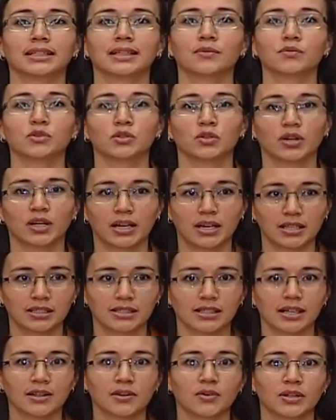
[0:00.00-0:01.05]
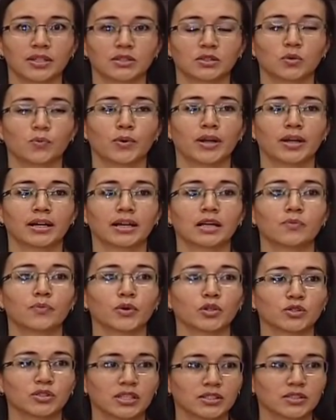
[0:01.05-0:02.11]
es que hemos organizado esto para que el
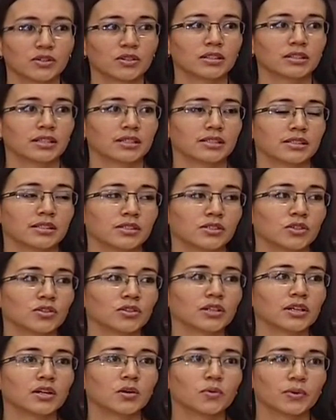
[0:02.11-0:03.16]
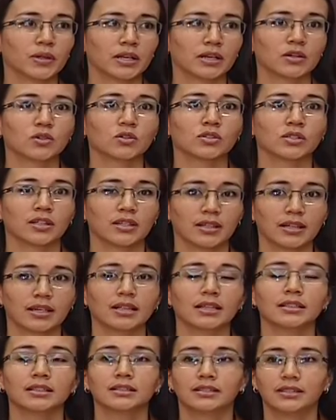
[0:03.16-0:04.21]
proceso de transición de gobierno se
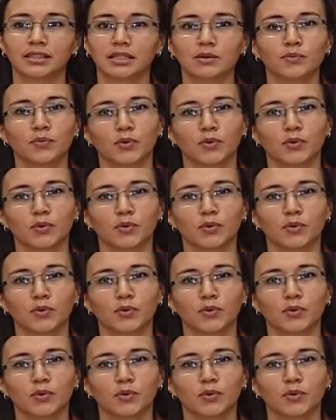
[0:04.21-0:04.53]
dé sin